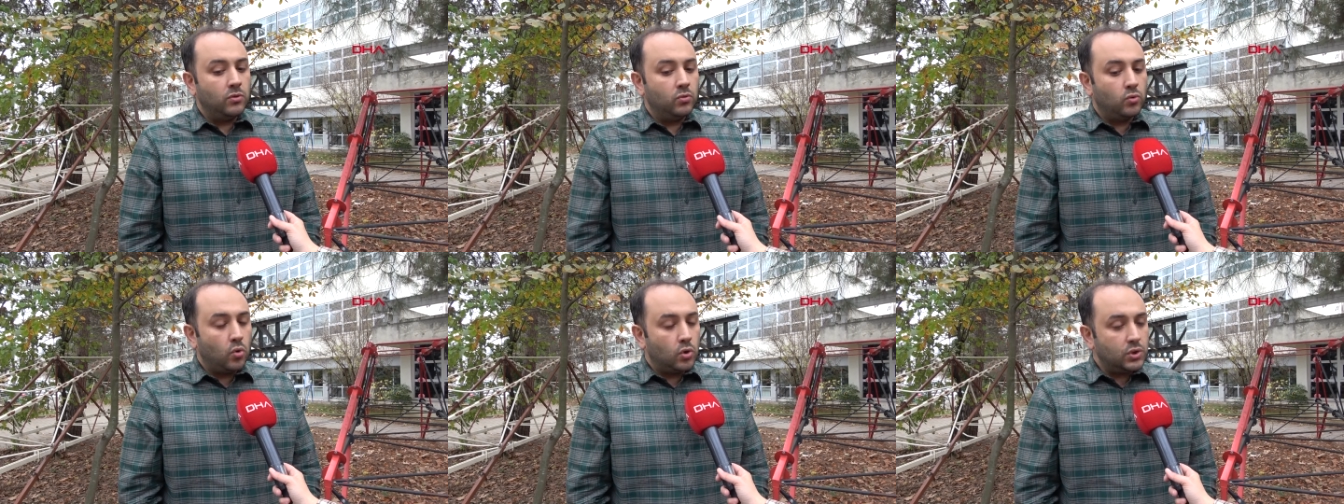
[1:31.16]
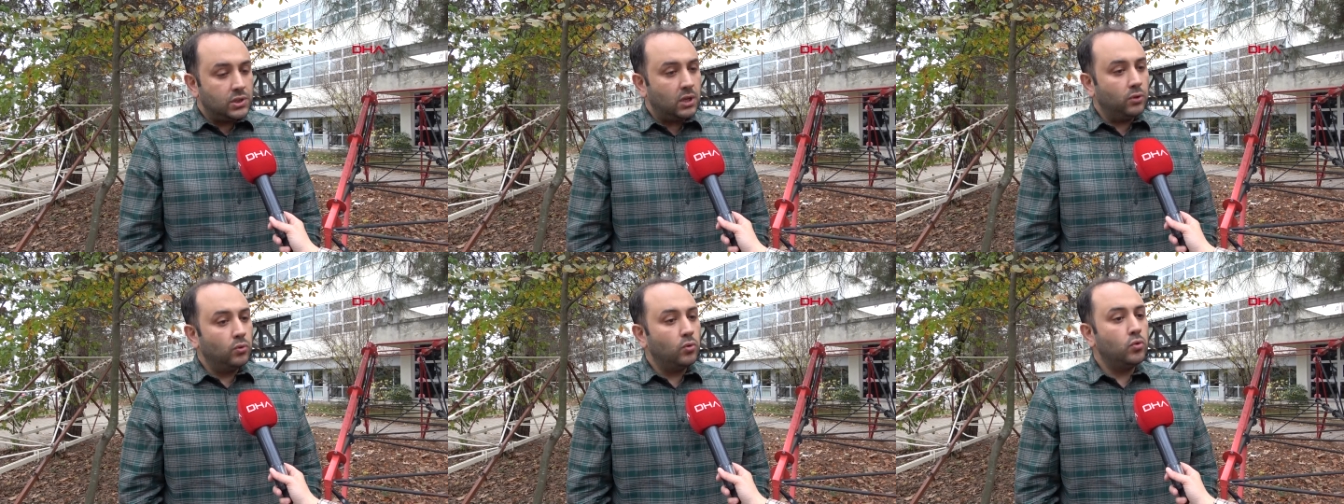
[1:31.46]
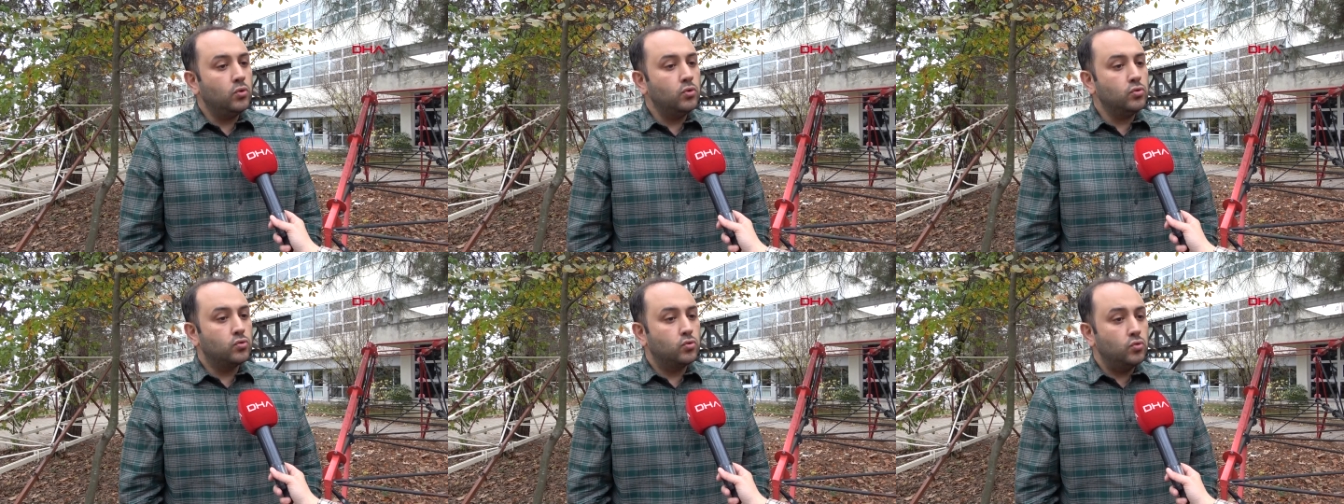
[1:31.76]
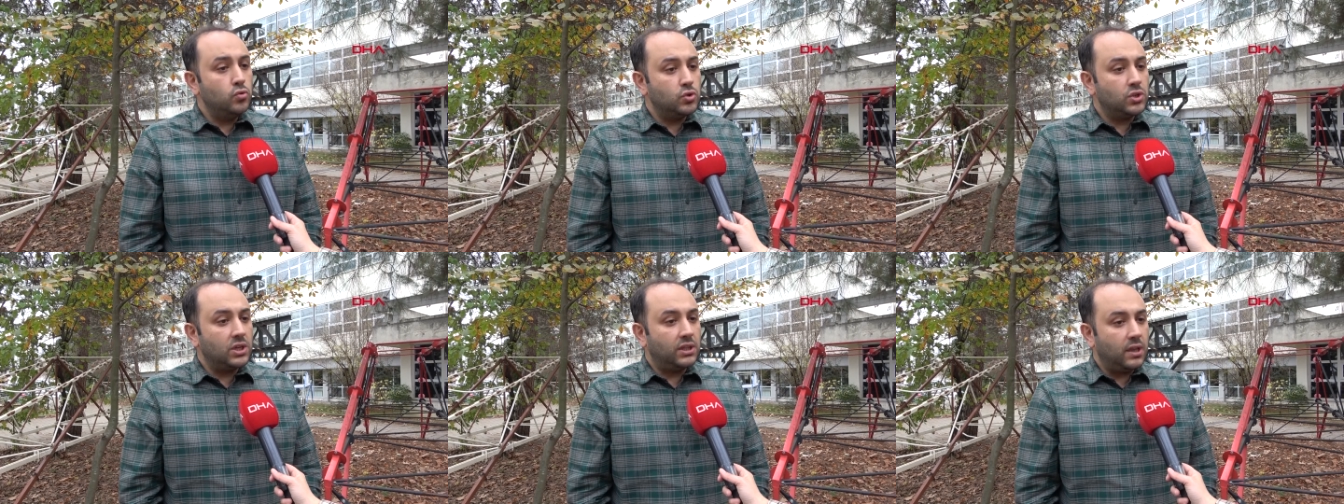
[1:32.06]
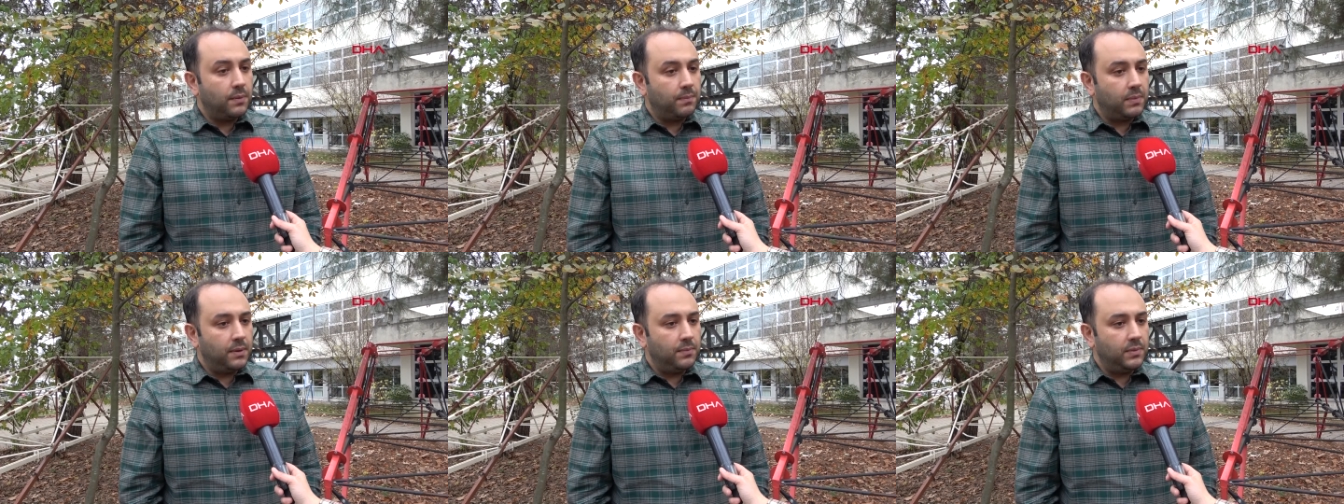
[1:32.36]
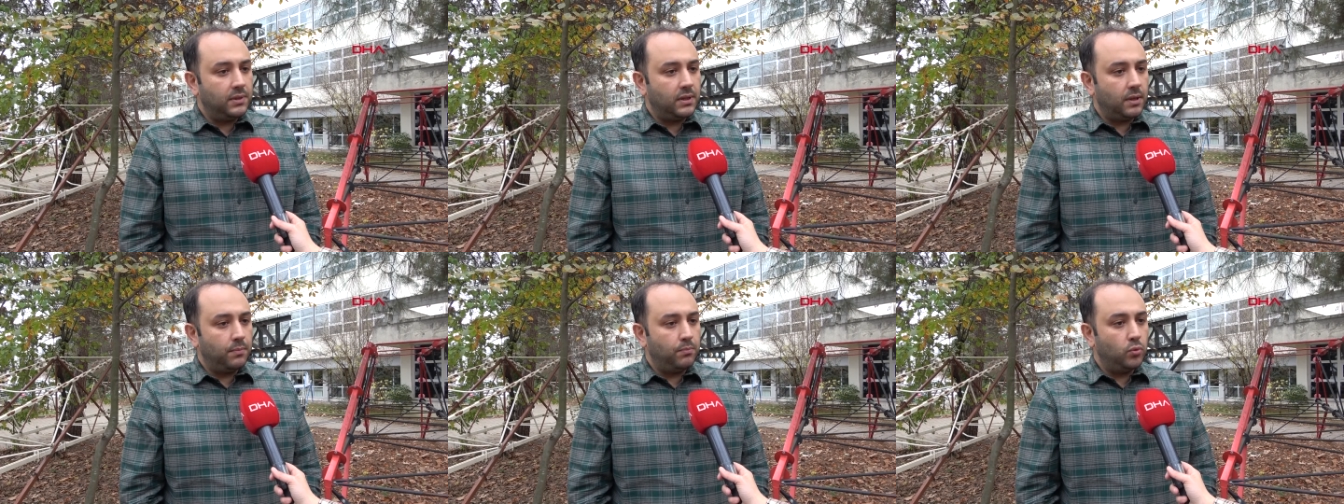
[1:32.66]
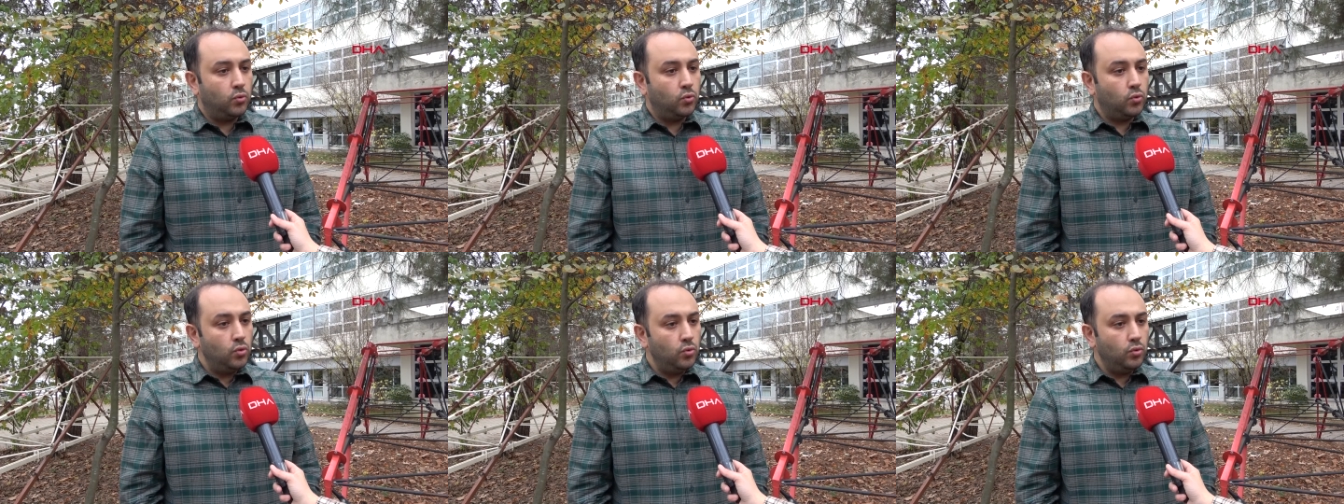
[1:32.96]
99 Düzce depreminde
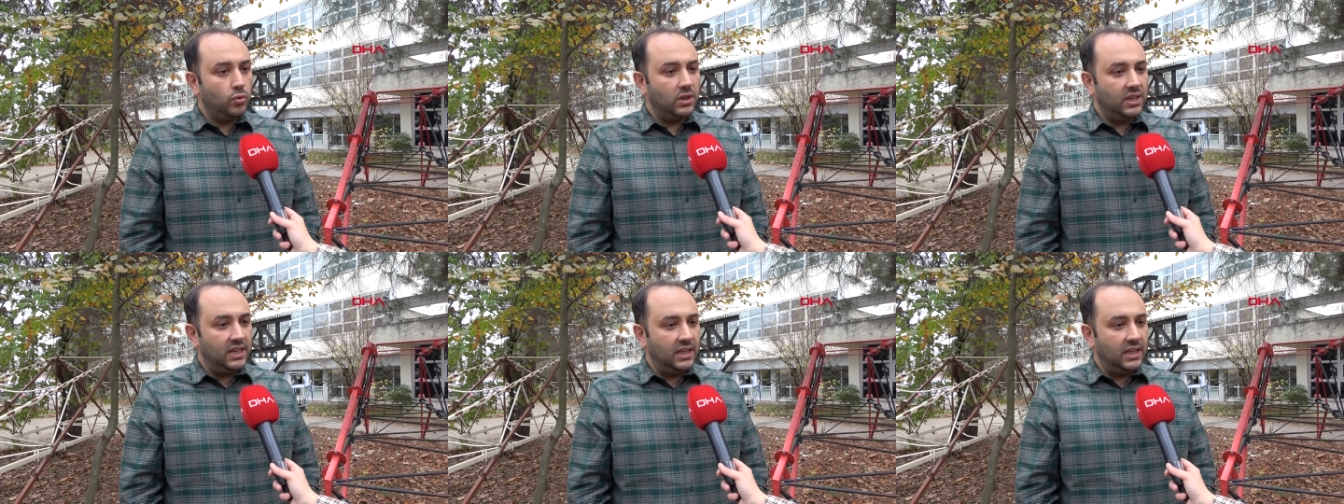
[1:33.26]
bütün